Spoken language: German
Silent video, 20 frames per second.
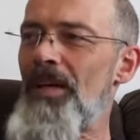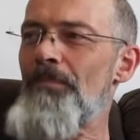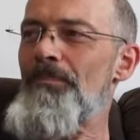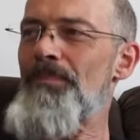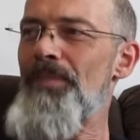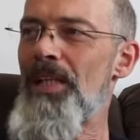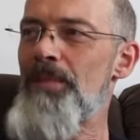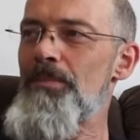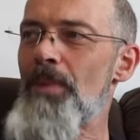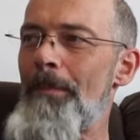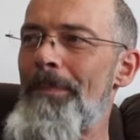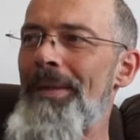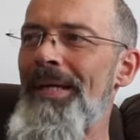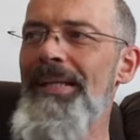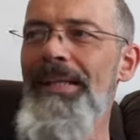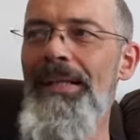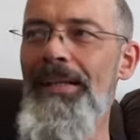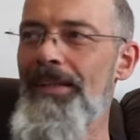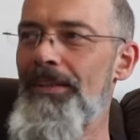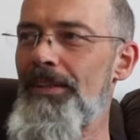haben es dann immer
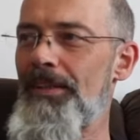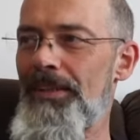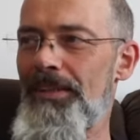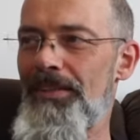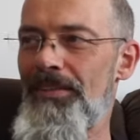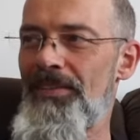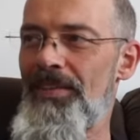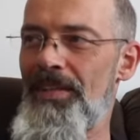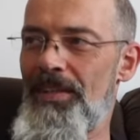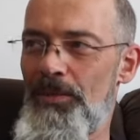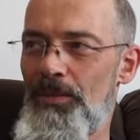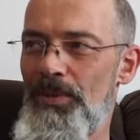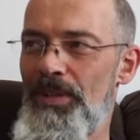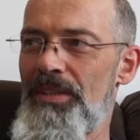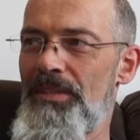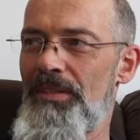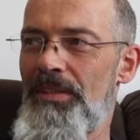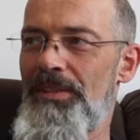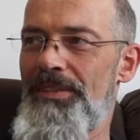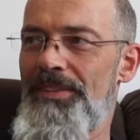Bertel genannt, das
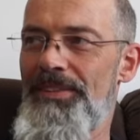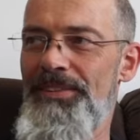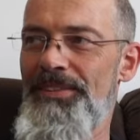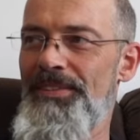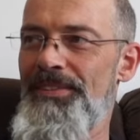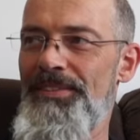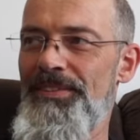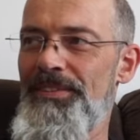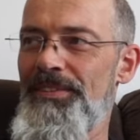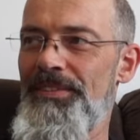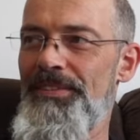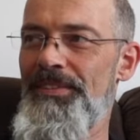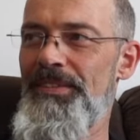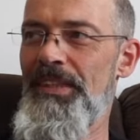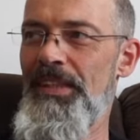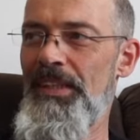Heroin halt. Das, äh,